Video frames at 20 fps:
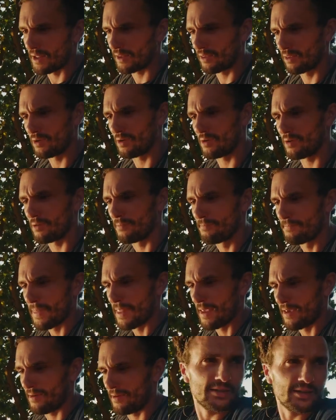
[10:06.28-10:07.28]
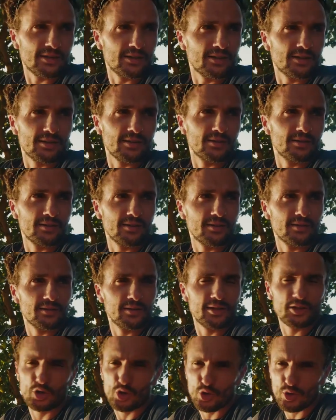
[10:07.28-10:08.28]
Maintenant, il y a
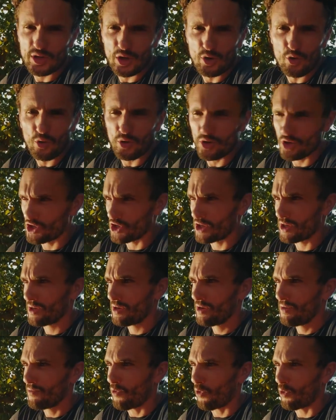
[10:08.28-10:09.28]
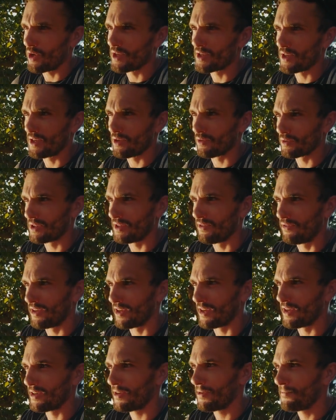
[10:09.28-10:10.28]
des choses à corriger, on les a
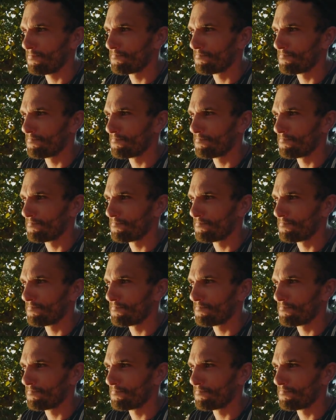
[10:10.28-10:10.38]
identifiées,